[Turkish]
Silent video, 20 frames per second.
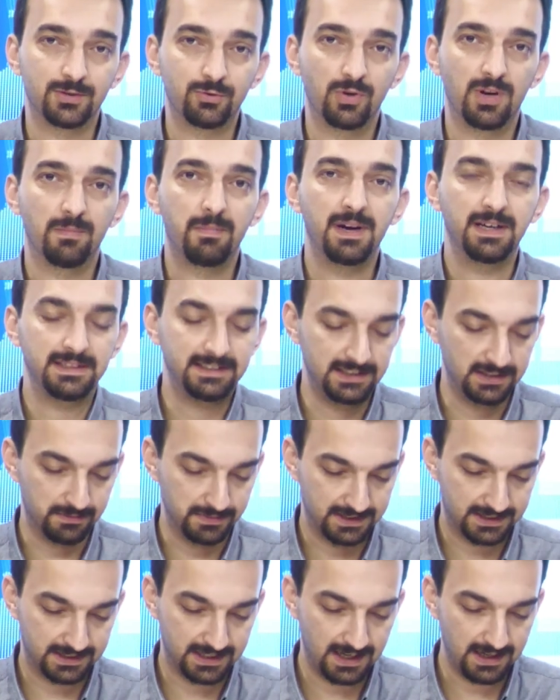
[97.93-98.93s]
şöyle
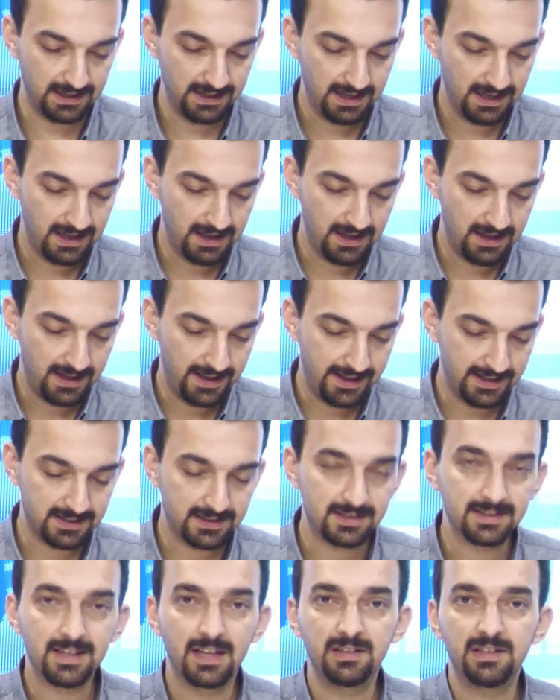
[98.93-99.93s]
baktığımızda
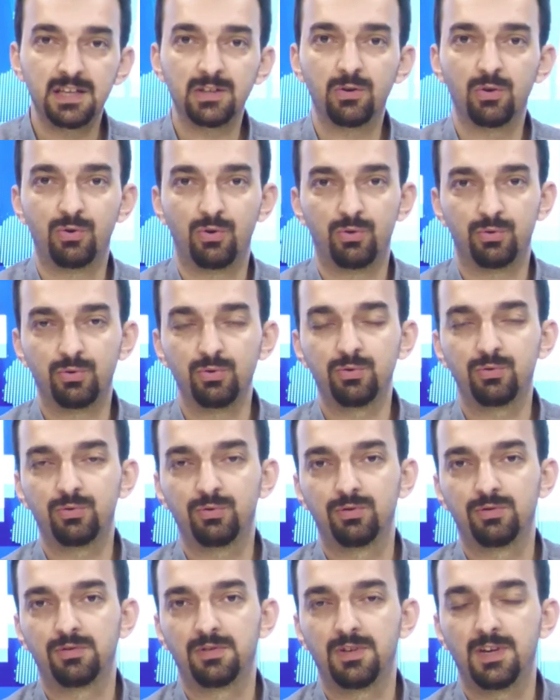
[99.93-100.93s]
eskiden ne
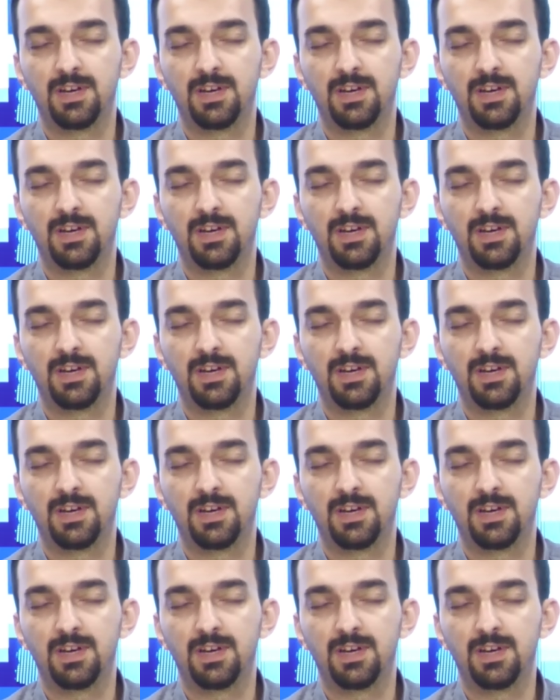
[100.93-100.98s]
görürdük?